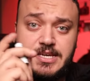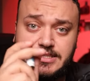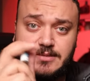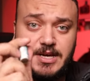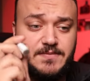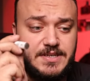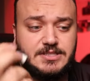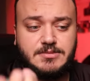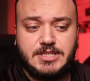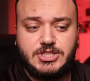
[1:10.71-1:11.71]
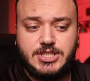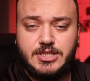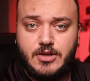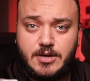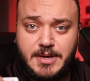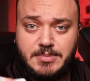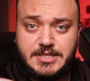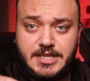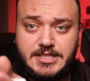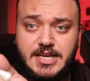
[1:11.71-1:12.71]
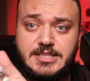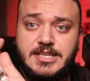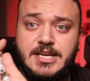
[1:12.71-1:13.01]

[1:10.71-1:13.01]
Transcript: تمام فانت بدك تشتري له اربع بطاريات